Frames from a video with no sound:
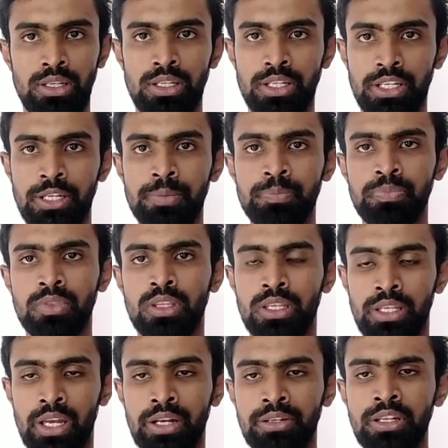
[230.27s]
இருக்குது
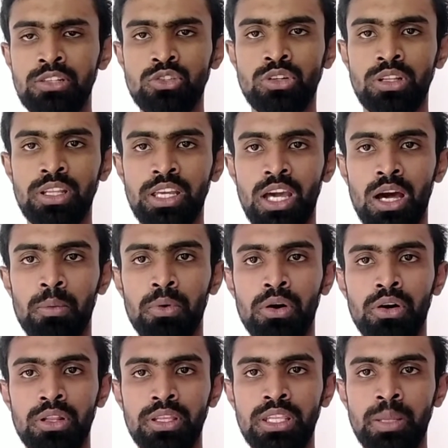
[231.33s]
என்ட்ரின்னு சொன்னால் தான்
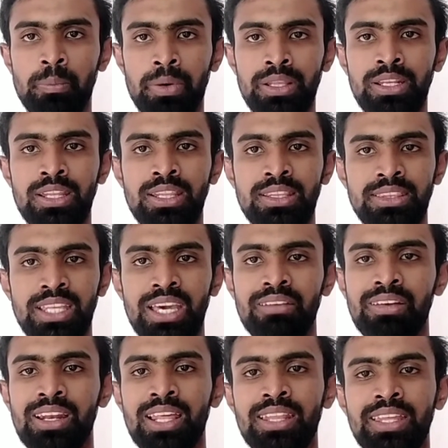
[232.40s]
ஞாபகம் வருது இந்த படத்தில் இந்த
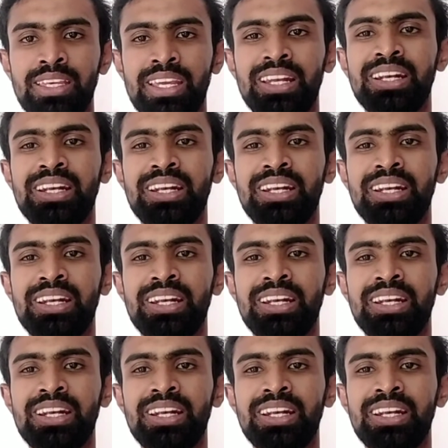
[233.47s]
தேவையில்லாத